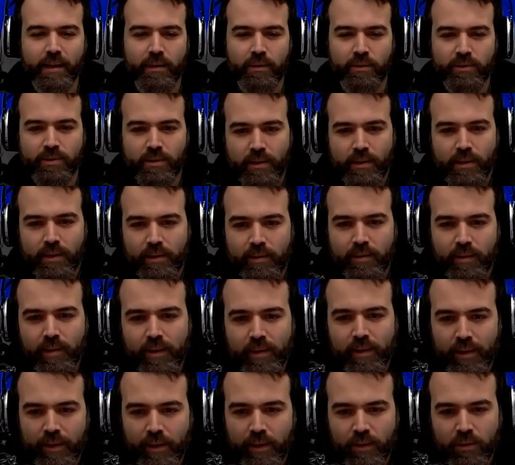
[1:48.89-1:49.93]
oserei
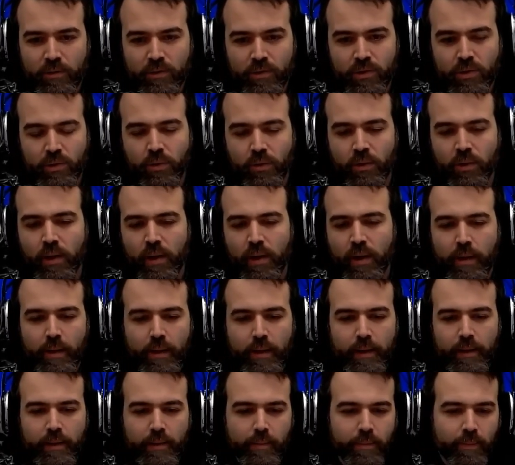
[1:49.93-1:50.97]
dire, non solo
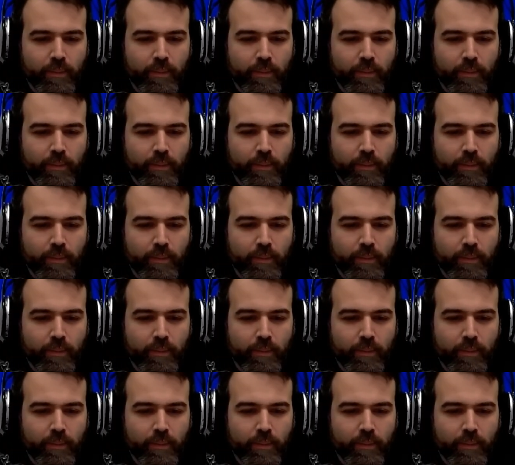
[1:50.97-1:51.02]
eh,